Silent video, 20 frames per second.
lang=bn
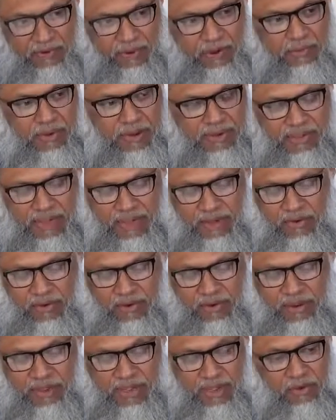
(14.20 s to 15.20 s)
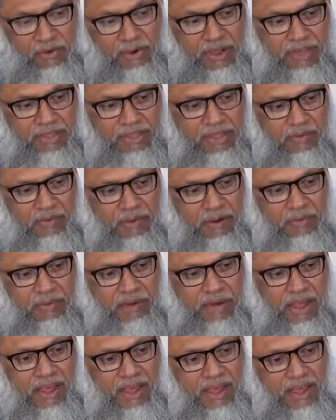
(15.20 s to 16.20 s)
ফরমান জারি করলে কেউ কানতে
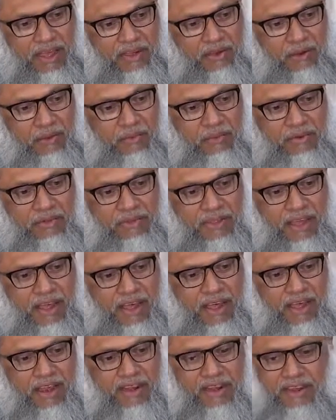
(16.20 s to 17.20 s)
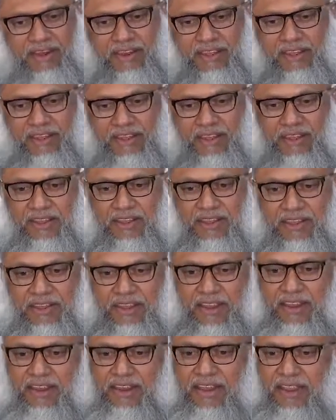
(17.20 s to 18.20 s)
পারবে না খবরদার
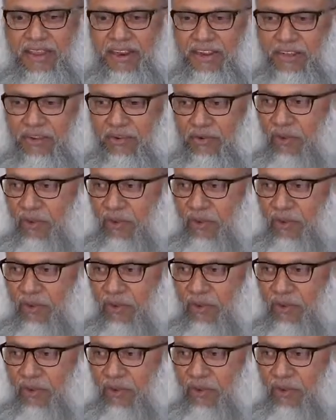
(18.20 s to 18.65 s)
কান্নাকাটি